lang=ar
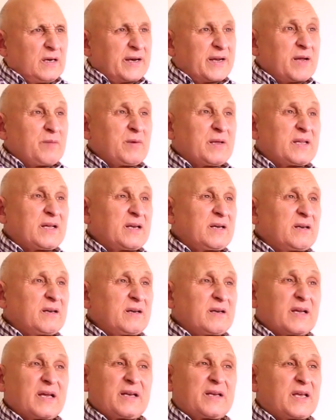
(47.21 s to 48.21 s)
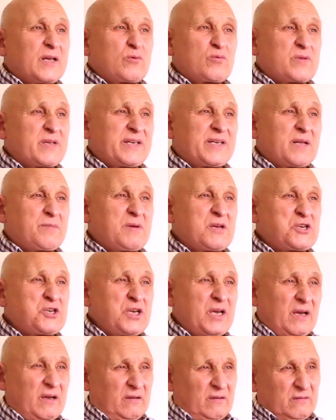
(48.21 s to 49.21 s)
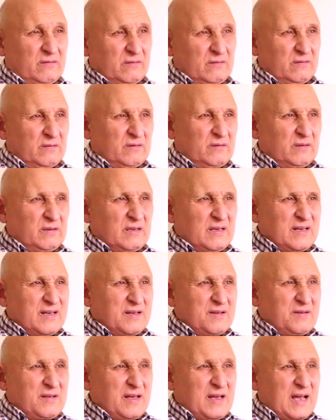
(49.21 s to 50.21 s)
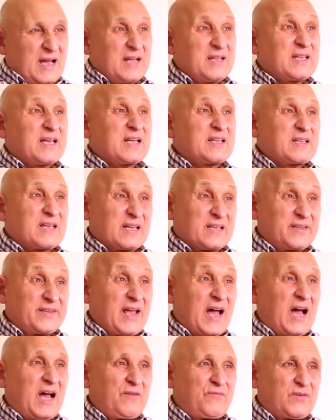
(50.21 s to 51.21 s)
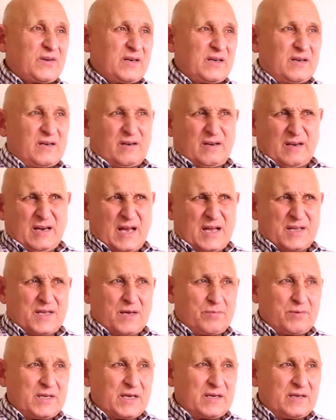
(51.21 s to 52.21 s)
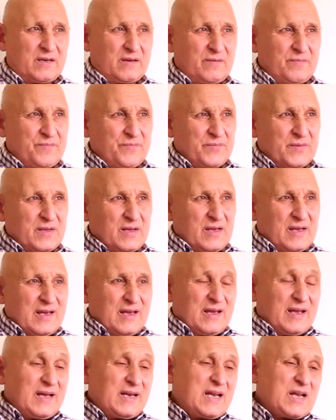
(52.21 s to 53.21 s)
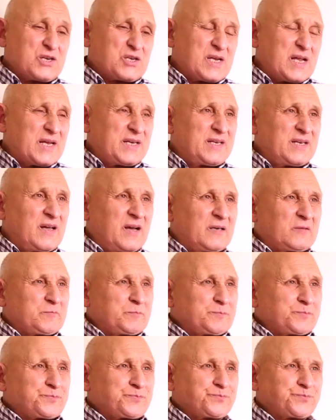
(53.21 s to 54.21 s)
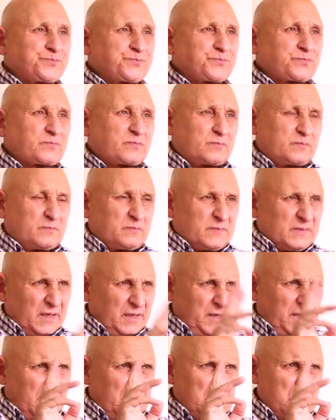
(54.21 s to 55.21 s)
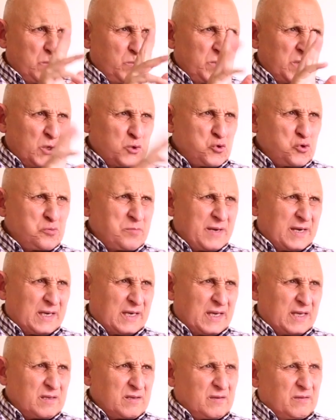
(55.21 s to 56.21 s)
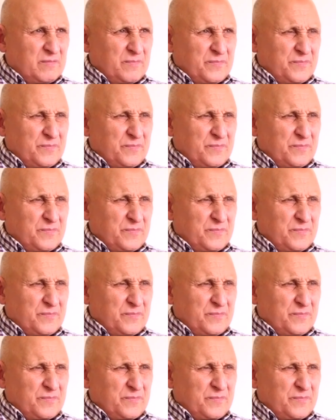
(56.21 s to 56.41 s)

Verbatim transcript: رمضان كان كيدوز علينا بشيع عاد كتضاعف العذاب ديالنا علاش لان كيجيو لنا جوج ماكلات